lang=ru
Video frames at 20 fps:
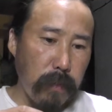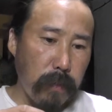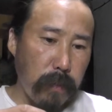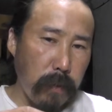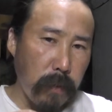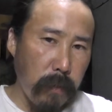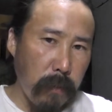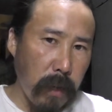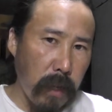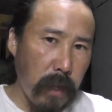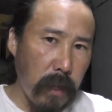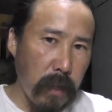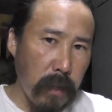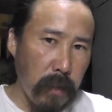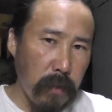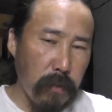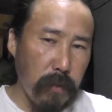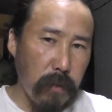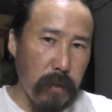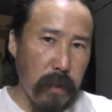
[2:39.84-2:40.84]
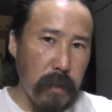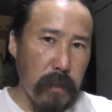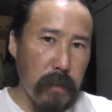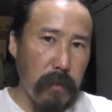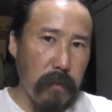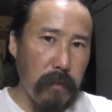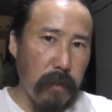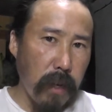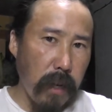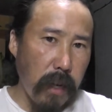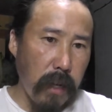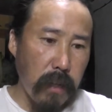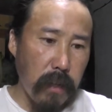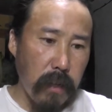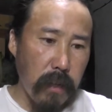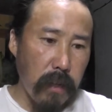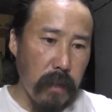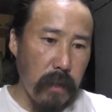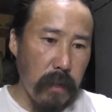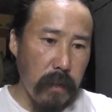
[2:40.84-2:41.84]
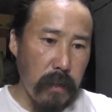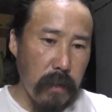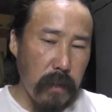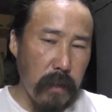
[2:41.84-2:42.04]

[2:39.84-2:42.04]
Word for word: помаленьку растворять, да,